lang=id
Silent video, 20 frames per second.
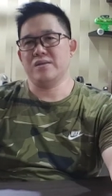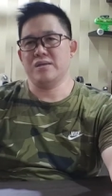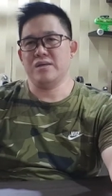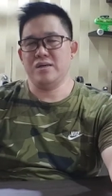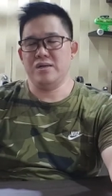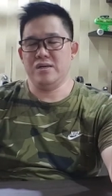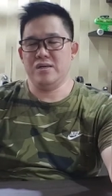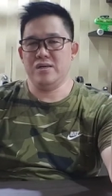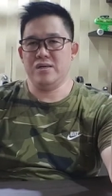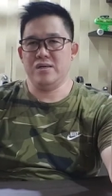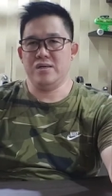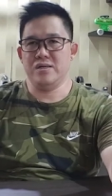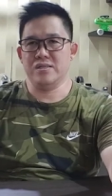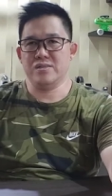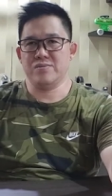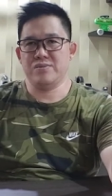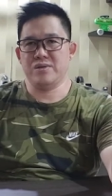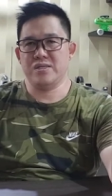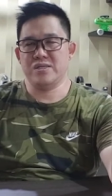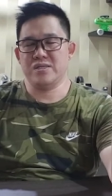uh,
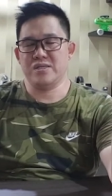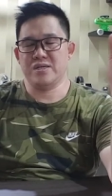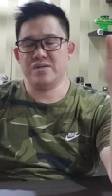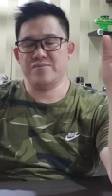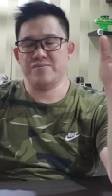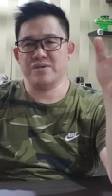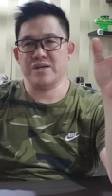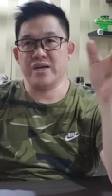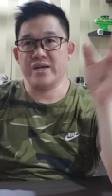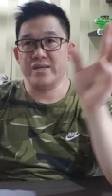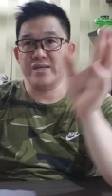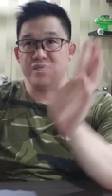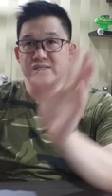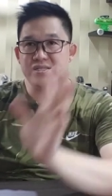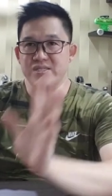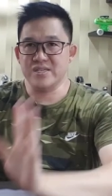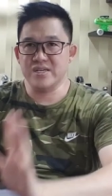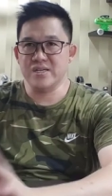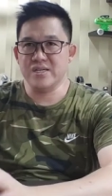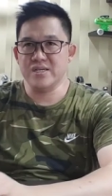semacam
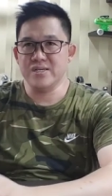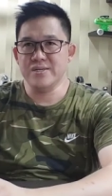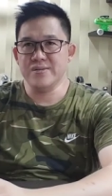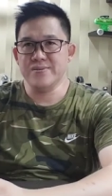guidance-nya